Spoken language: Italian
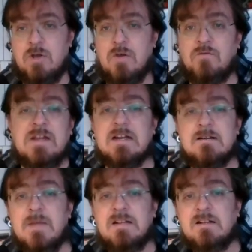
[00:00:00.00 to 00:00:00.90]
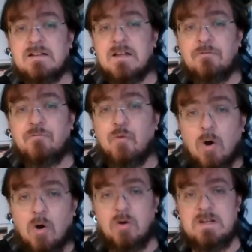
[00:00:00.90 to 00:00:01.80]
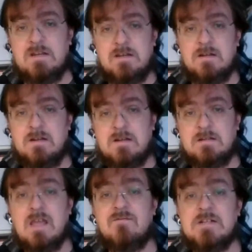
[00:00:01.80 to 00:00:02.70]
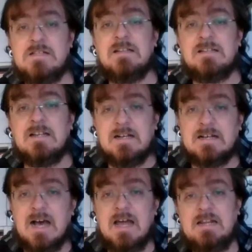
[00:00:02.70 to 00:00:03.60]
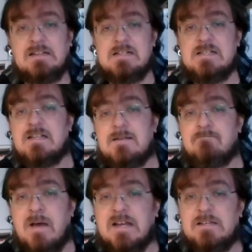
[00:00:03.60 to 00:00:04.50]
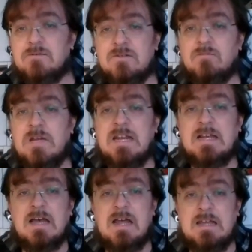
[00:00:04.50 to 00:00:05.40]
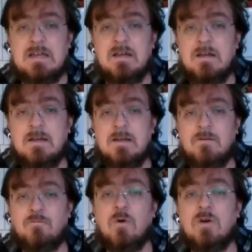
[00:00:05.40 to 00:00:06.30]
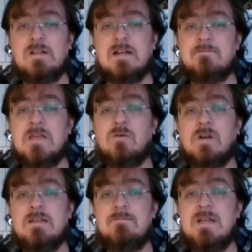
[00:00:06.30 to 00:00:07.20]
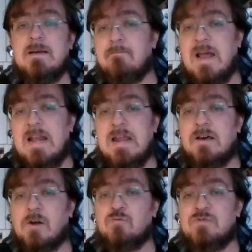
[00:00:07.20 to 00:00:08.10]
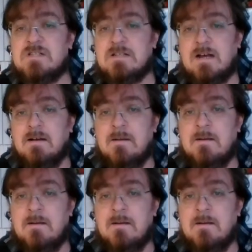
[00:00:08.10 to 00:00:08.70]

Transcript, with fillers: Finalmente fuori dai vestiti della Caritas e dai pacchidoni americani, fuori dalla mia orribile pelle russa.